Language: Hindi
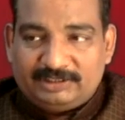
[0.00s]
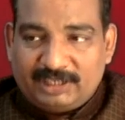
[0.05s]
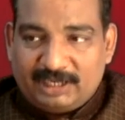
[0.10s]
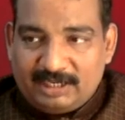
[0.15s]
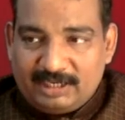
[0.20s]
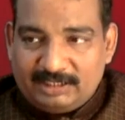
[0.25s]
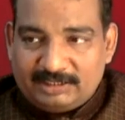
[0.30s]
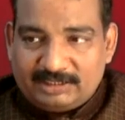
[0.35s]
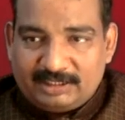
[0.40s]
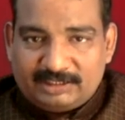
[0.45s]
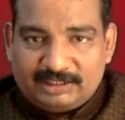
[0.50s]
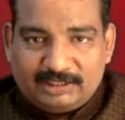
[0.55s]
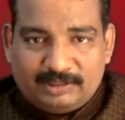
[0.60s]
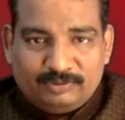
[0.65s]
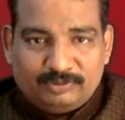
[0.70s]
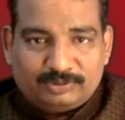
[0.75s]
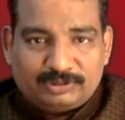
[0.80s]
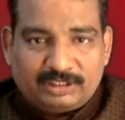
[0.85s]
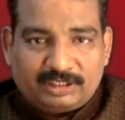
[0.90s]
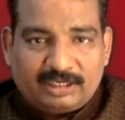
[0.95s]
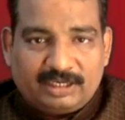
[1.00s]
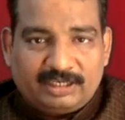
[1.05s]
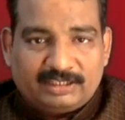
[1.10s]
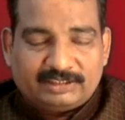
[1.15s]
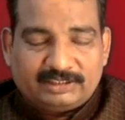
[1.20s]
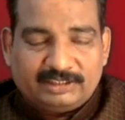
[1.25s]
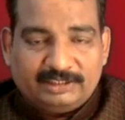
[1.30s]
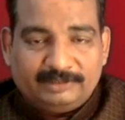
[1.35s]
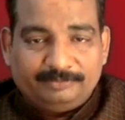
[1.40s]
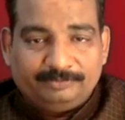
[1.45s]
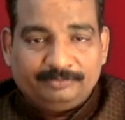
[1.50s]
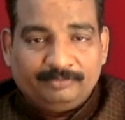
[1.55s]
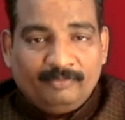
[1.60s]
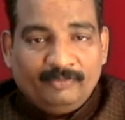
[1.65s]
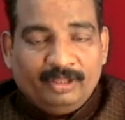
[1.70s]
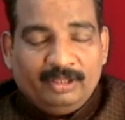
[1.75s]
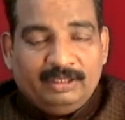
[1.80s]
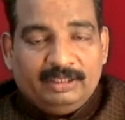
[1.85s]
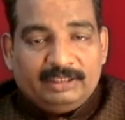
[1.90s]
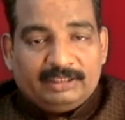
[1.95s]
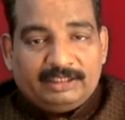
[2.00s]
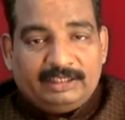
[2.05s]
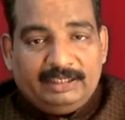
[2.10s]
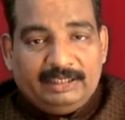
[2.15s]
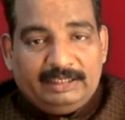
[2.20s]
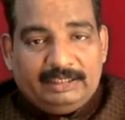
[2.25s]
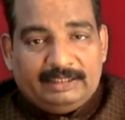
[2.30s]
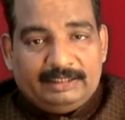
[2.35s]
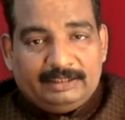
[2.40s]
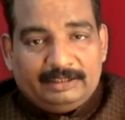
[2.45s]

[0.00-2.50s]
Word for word: जानना चाहता हूँ सरकार से कि